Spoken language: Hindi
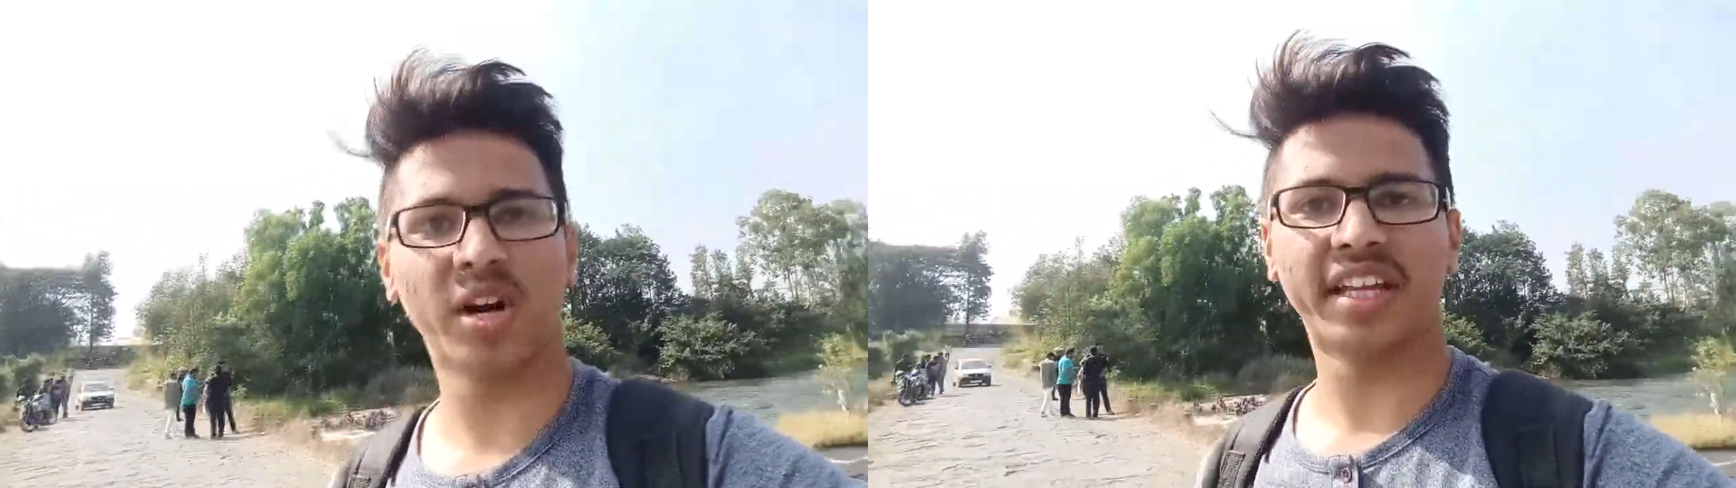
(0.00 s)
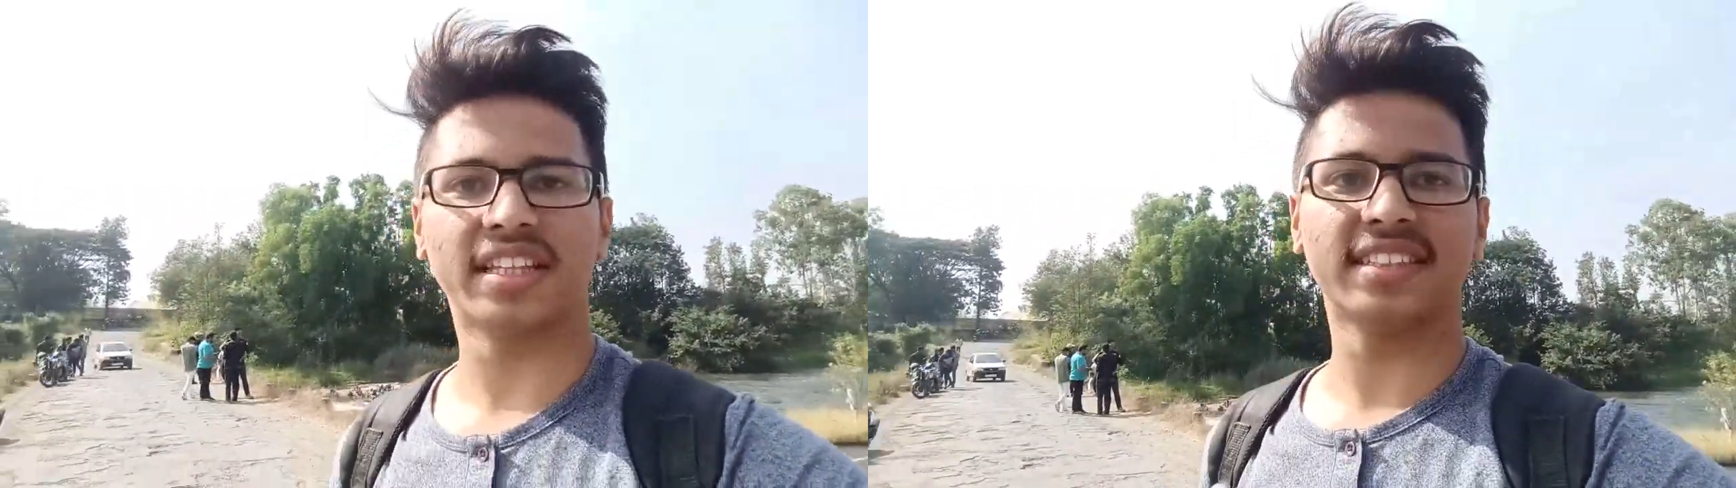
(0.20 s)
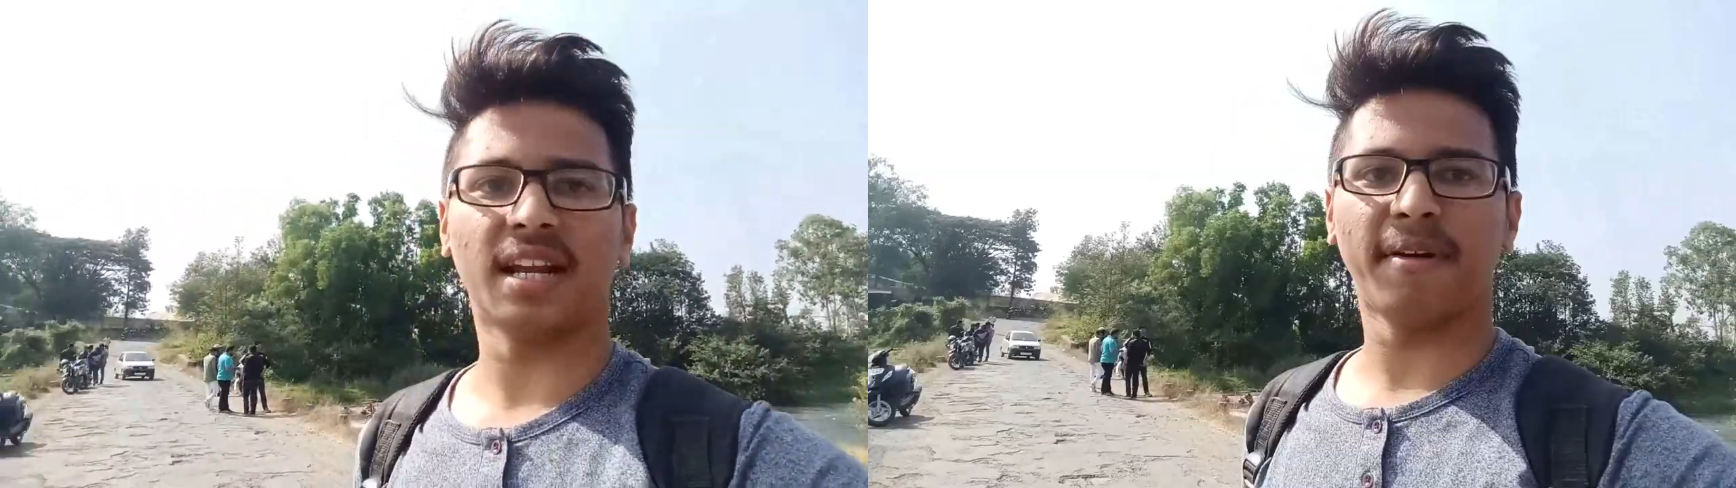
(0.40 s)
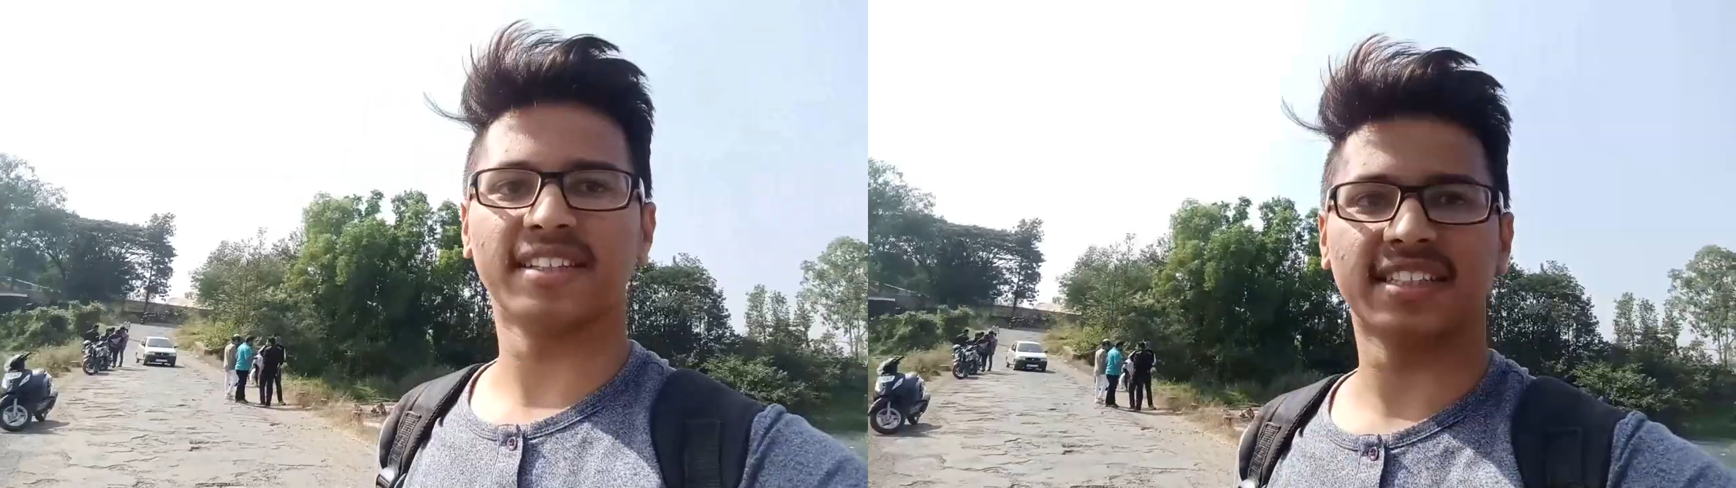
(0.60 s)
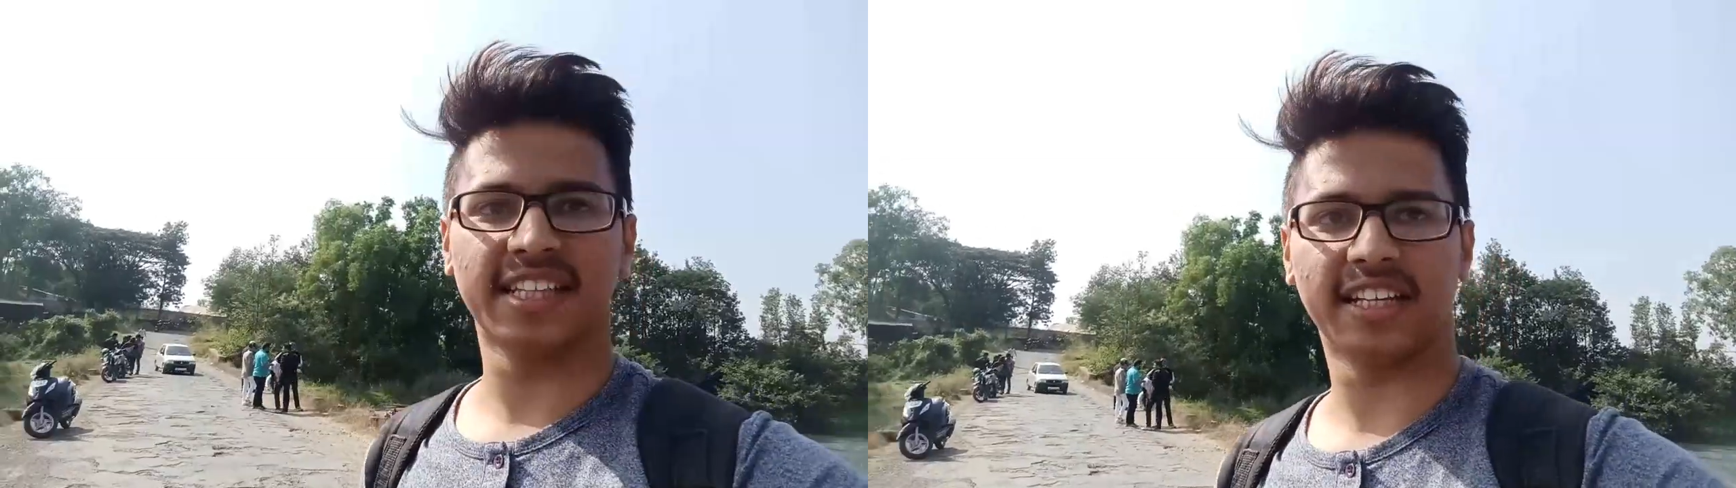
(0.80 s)
और कितने
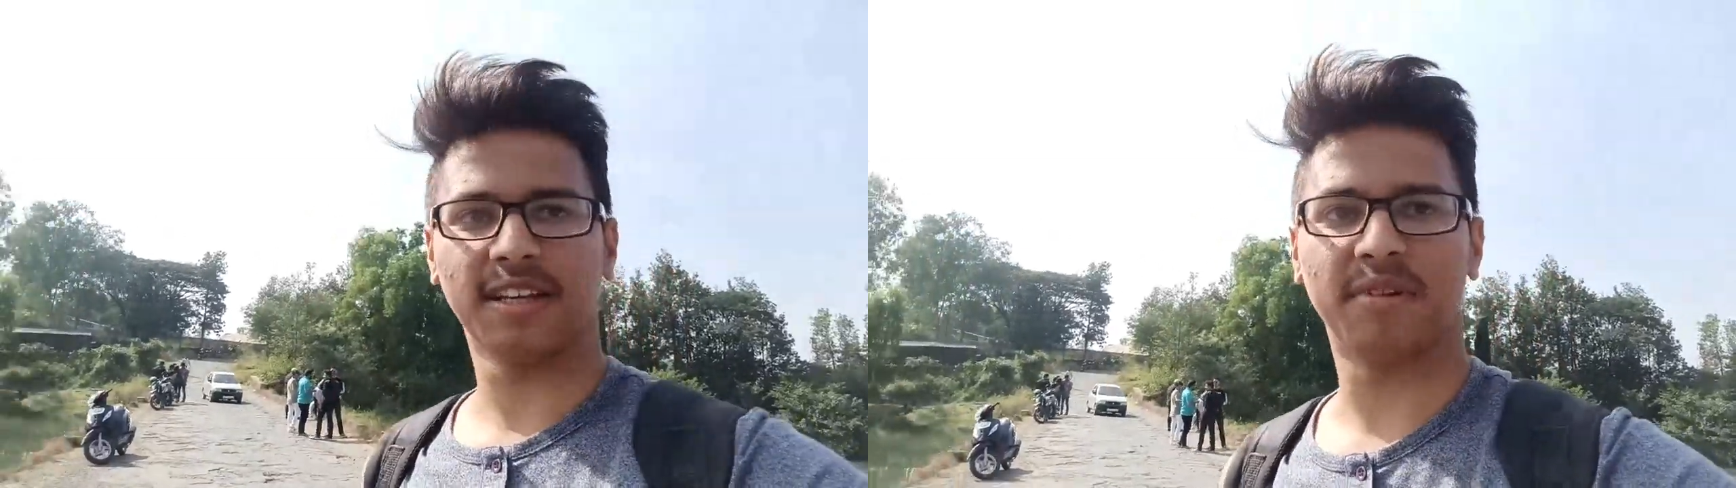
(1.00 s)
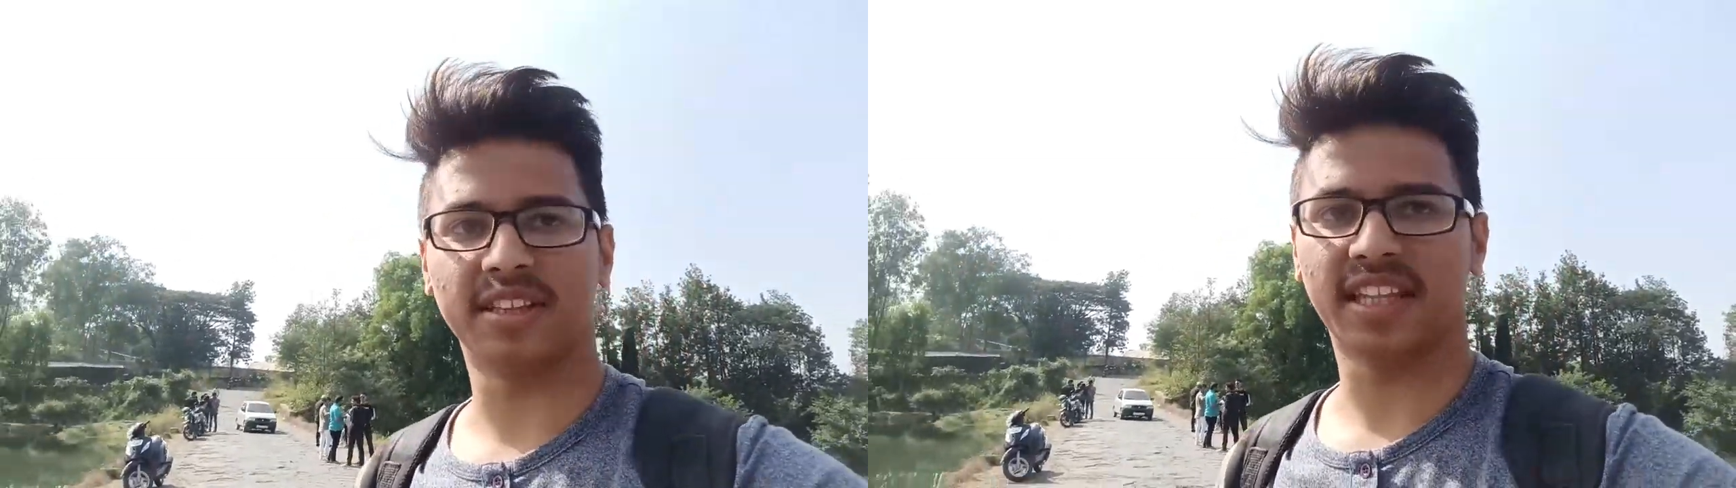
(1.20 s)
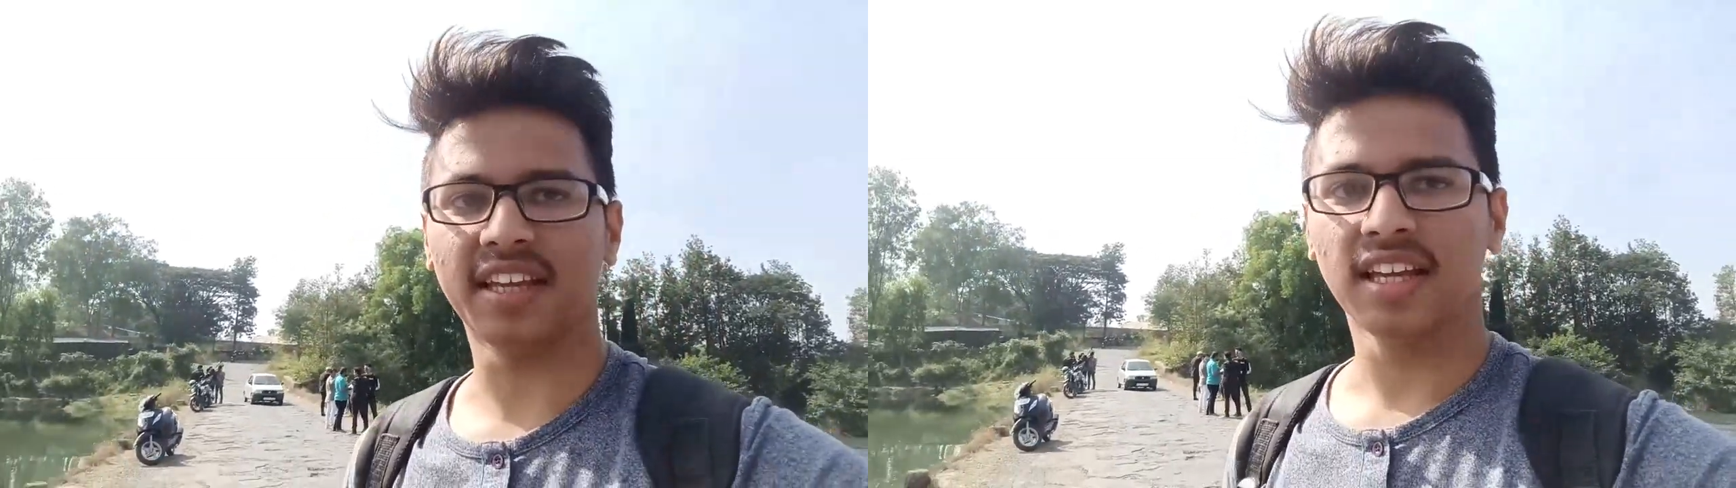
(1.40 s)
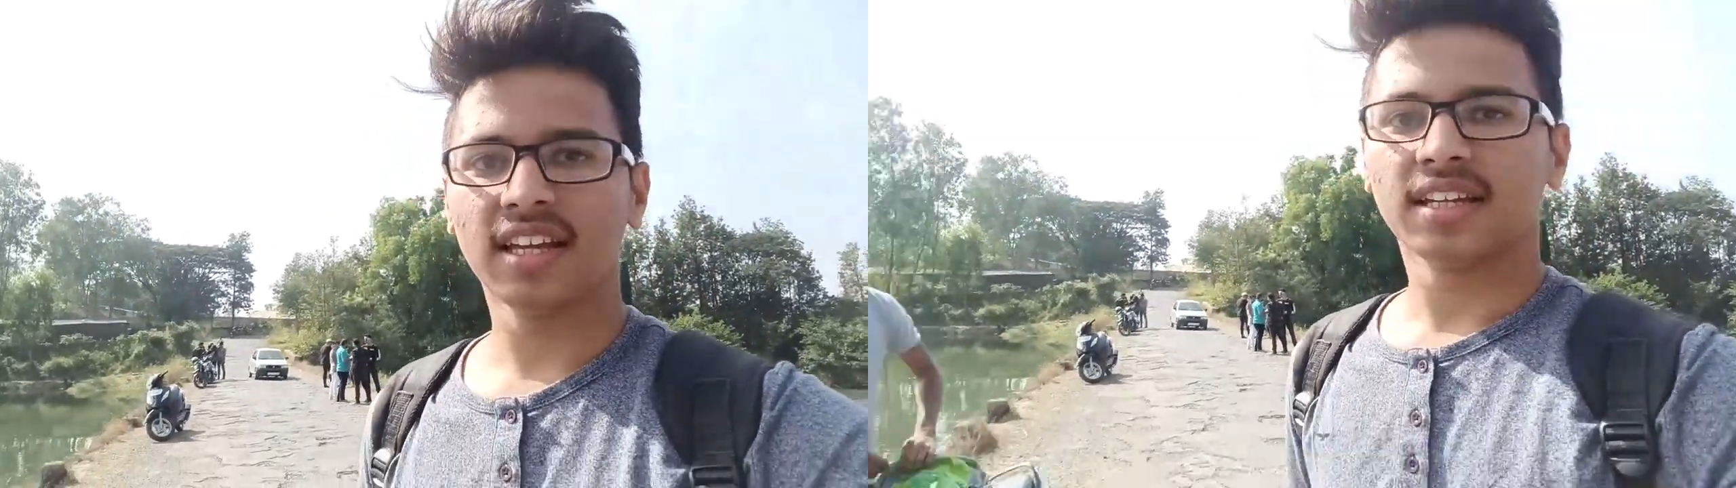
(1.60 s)
सरप्राइजेस देखने मिलते हैं